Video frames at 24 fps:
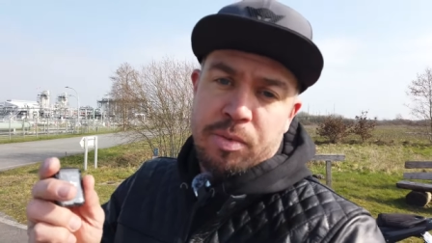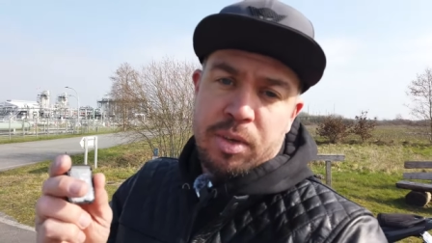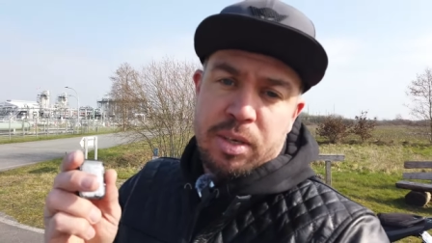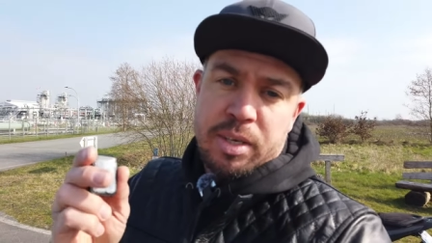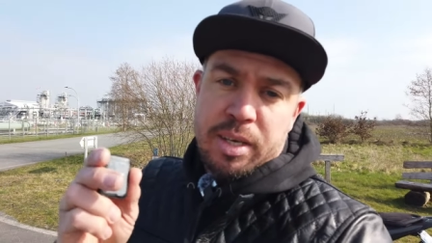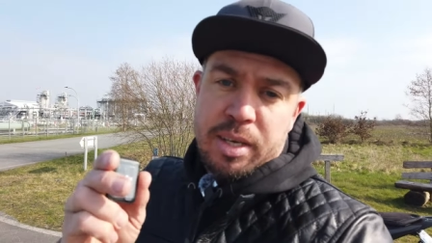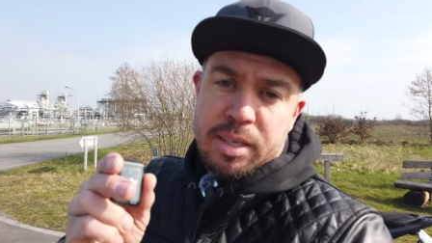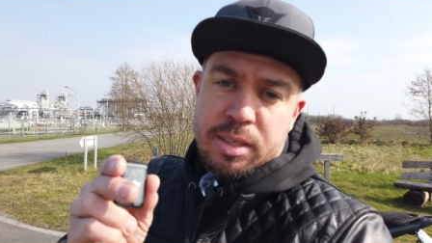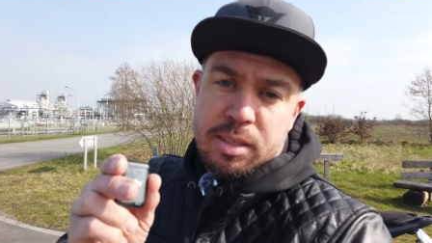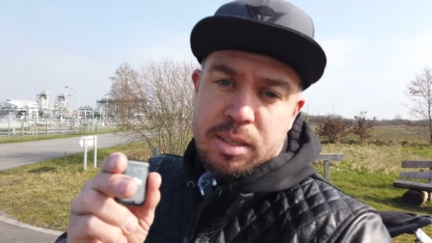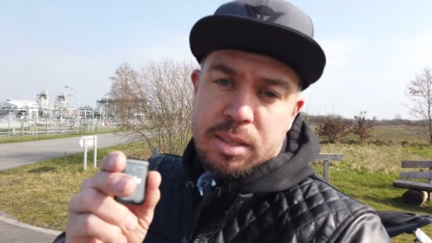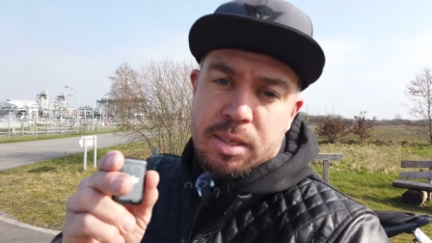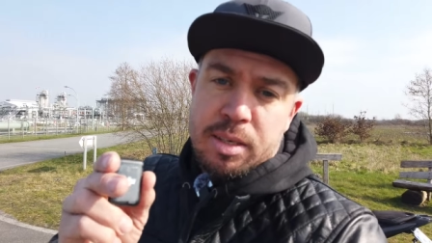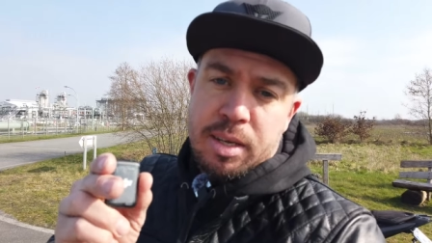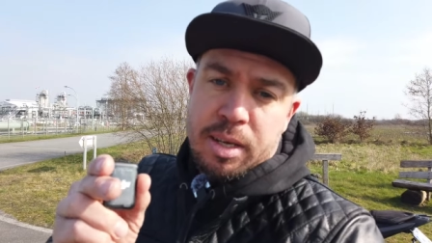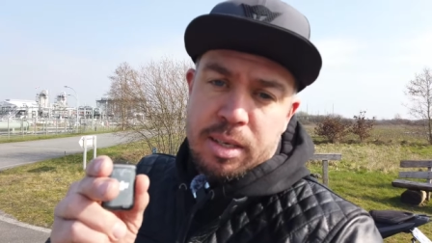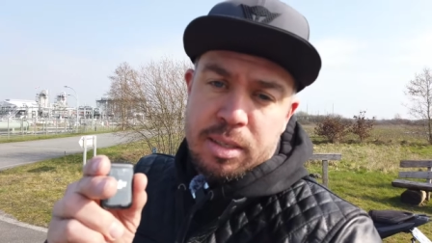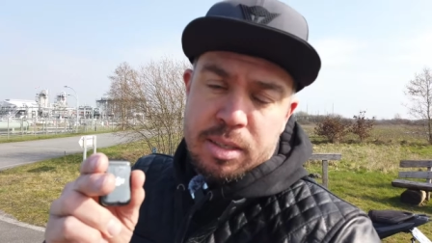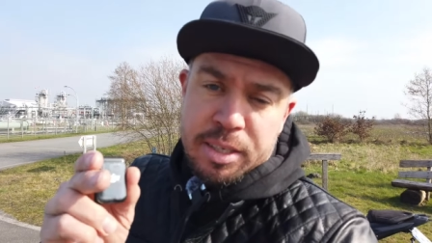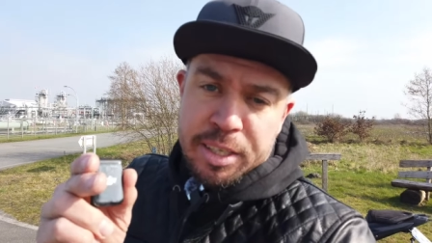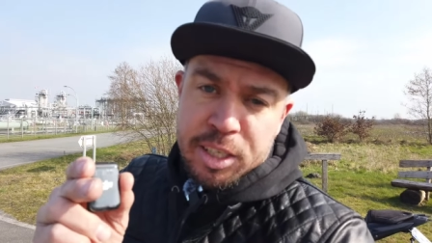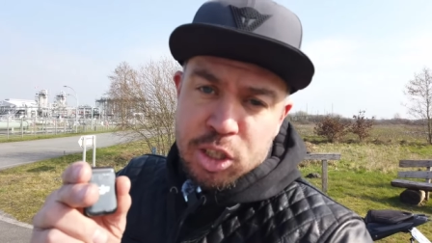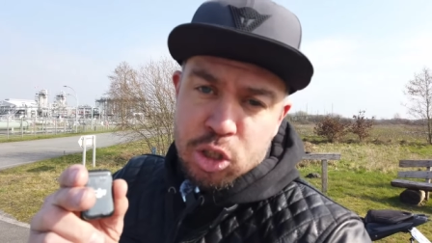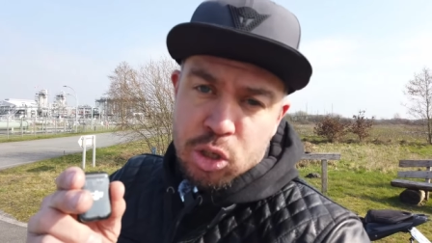Wir testen
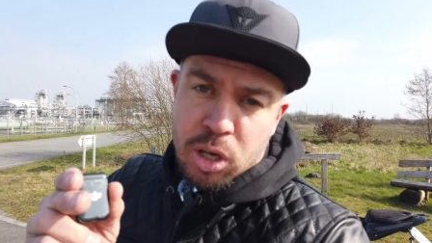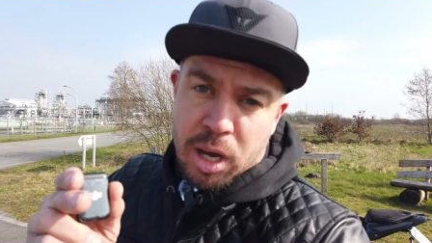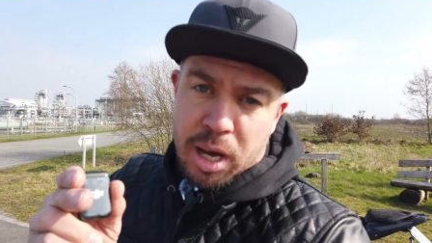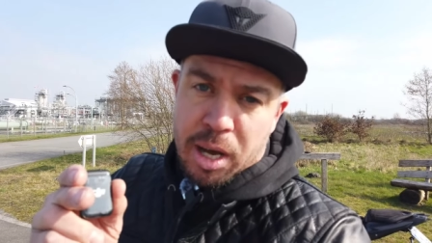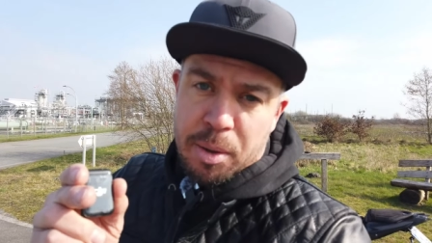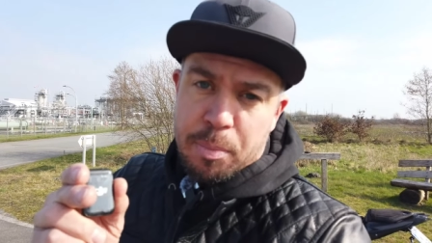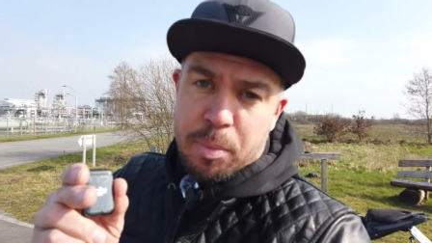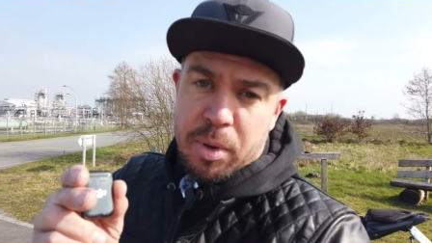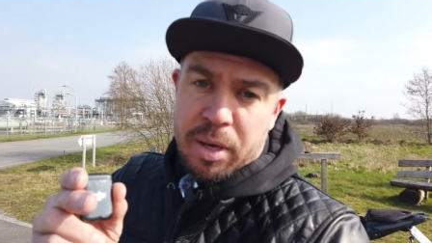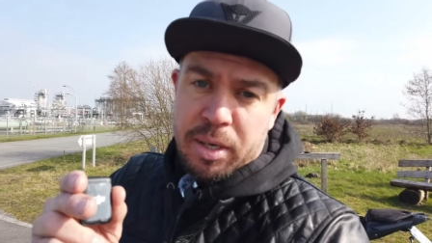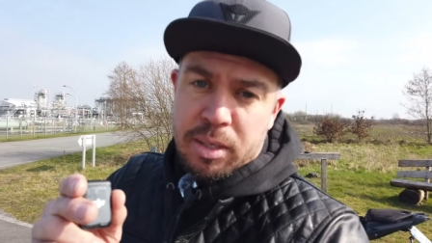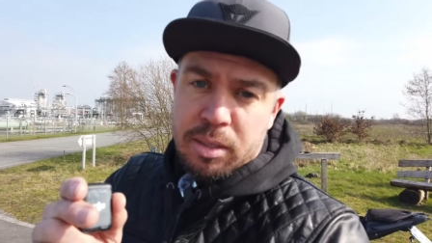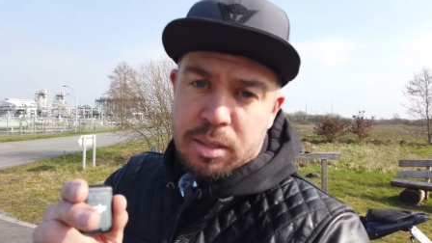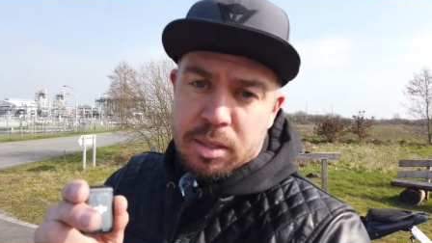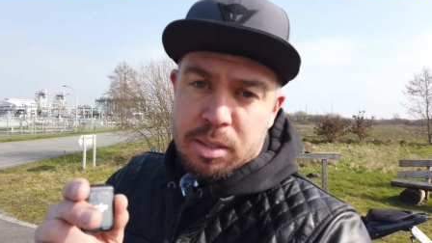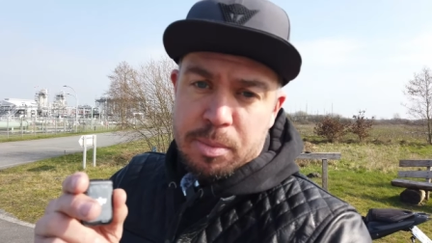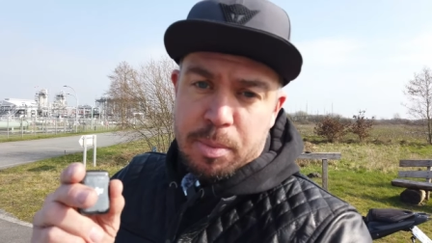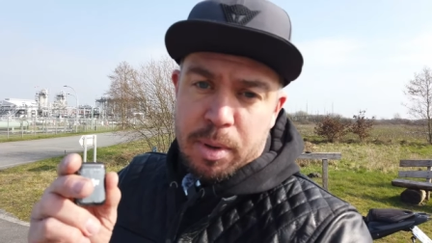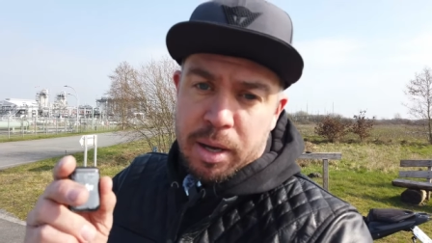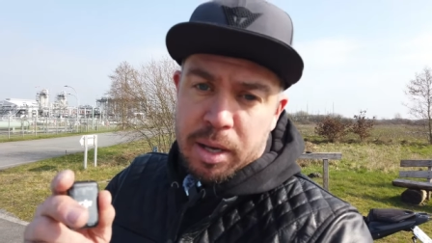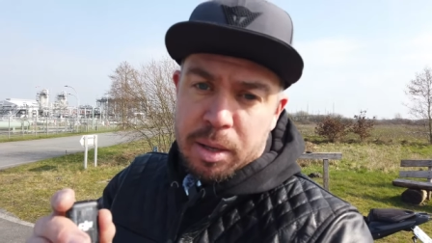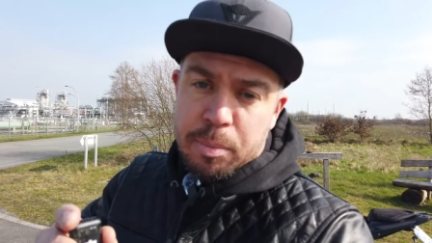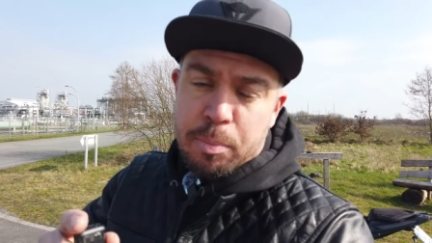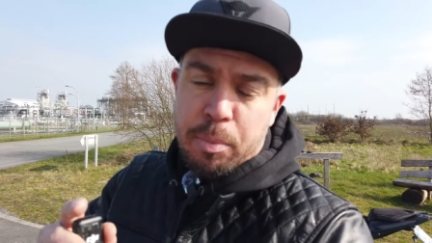das DJI Mic
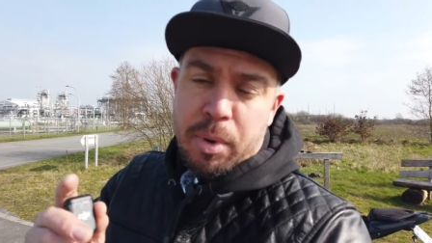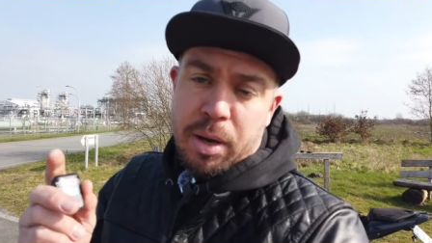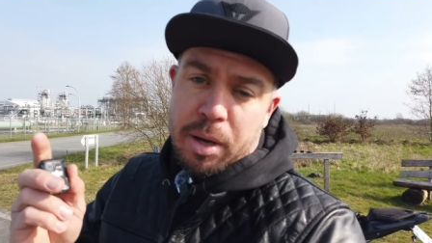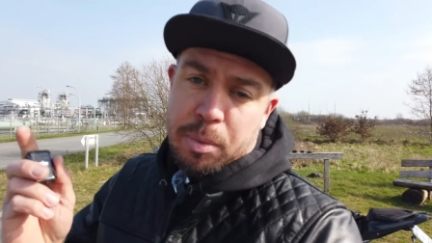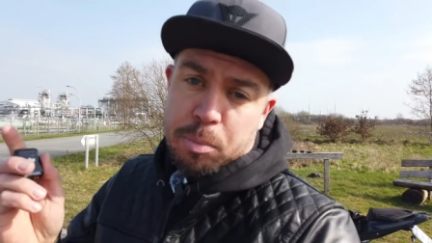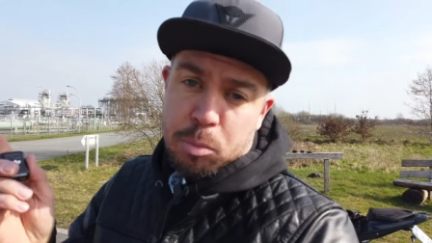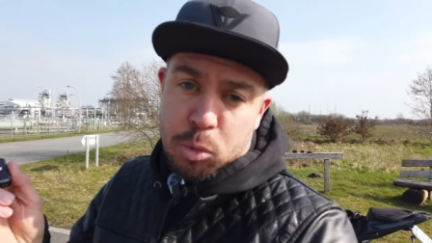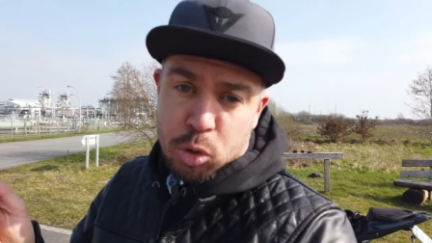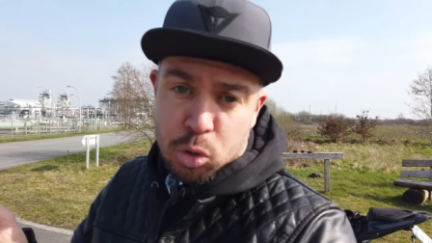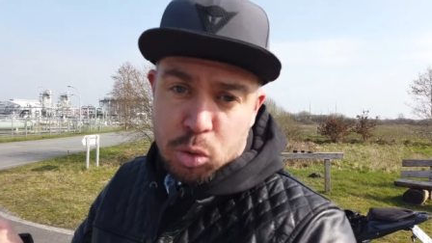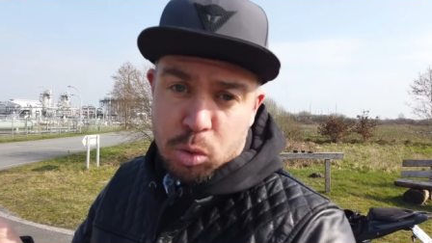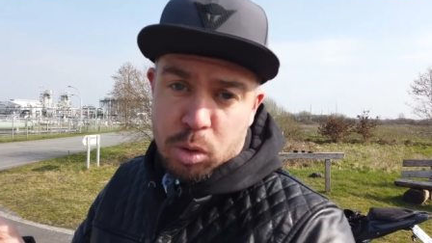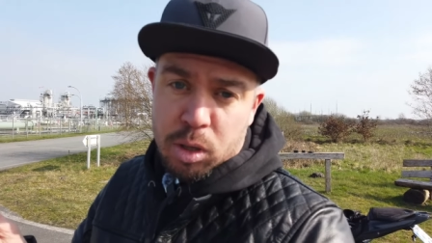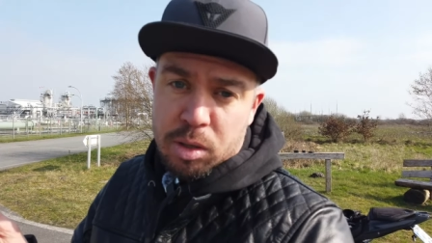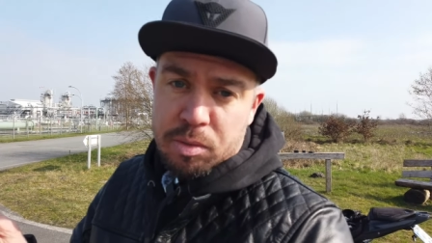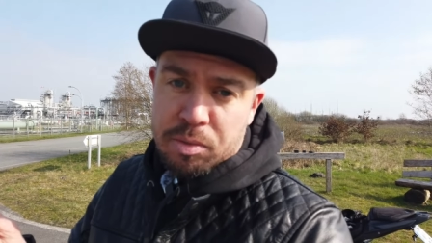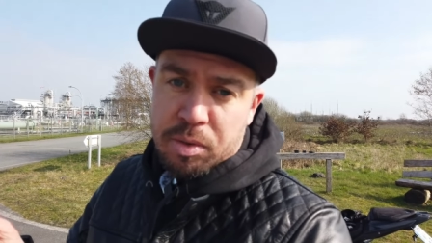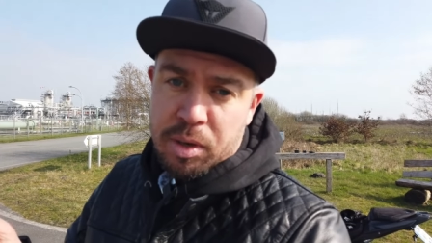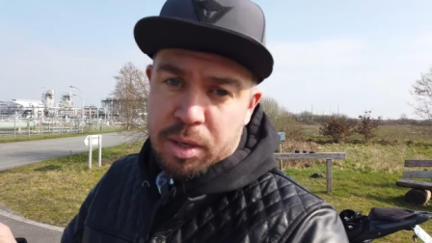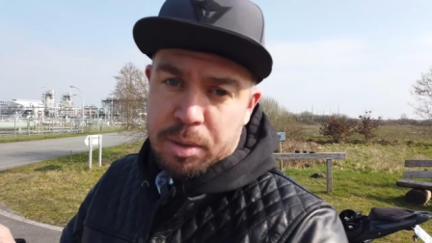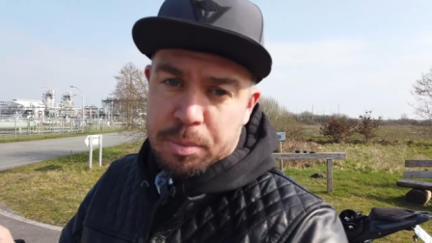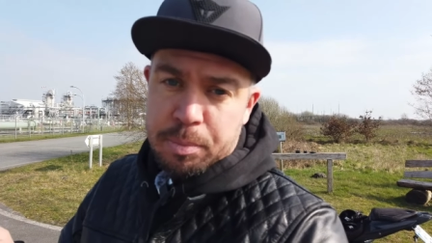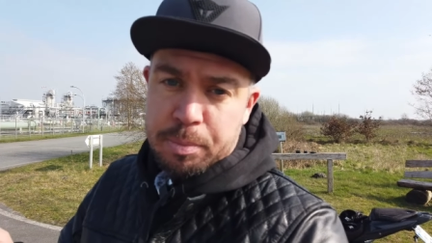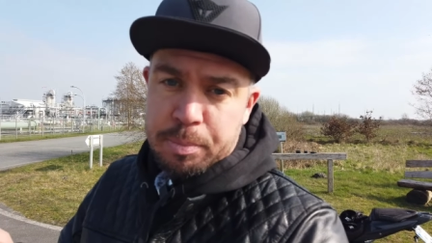2 beim
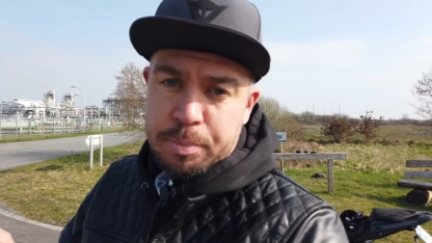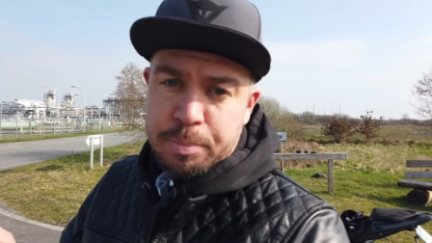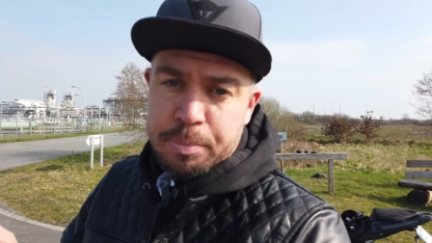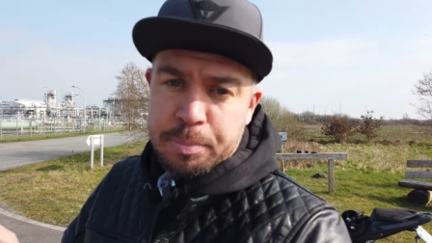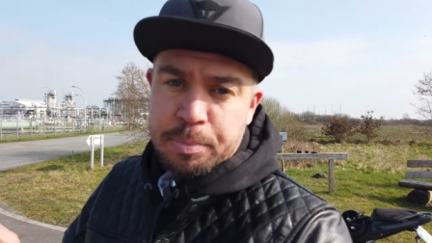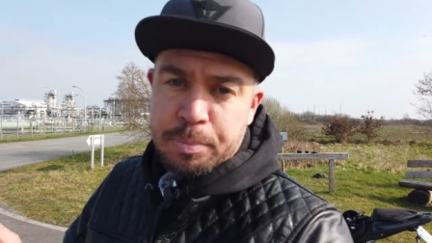Motorradfahren.